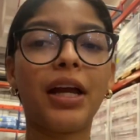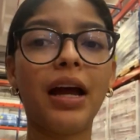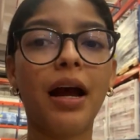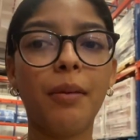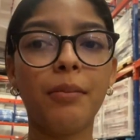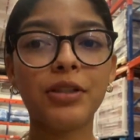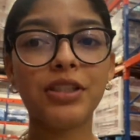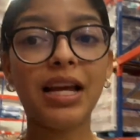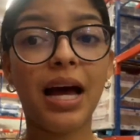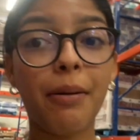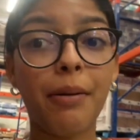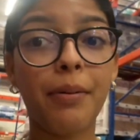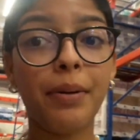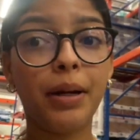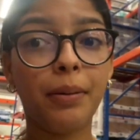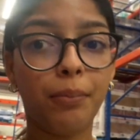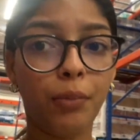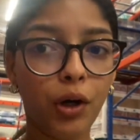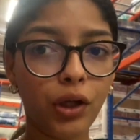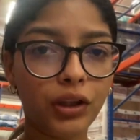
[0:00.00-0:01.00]
vamos a
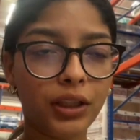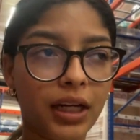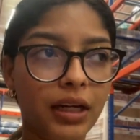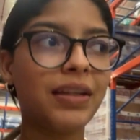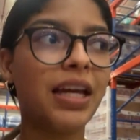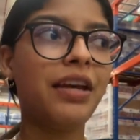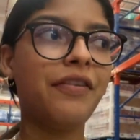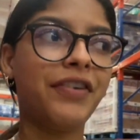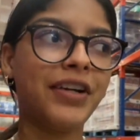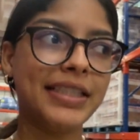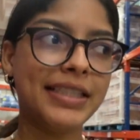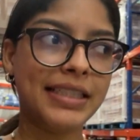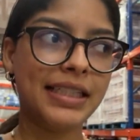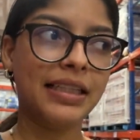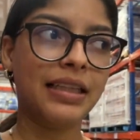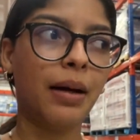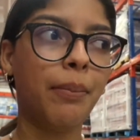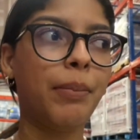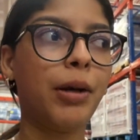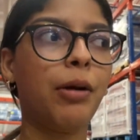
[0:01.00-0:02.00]
beber vodka y
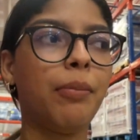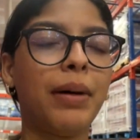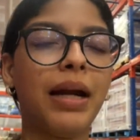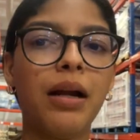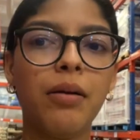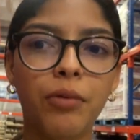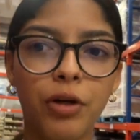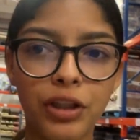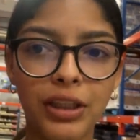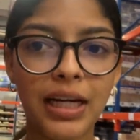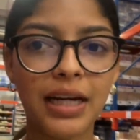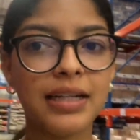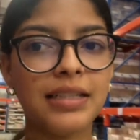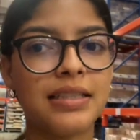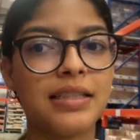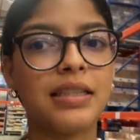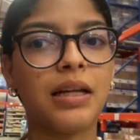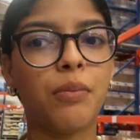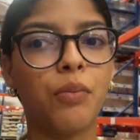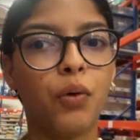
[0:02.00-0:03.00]
fresitas, pero para el vodka
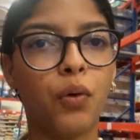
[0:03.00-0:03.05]
necesitamos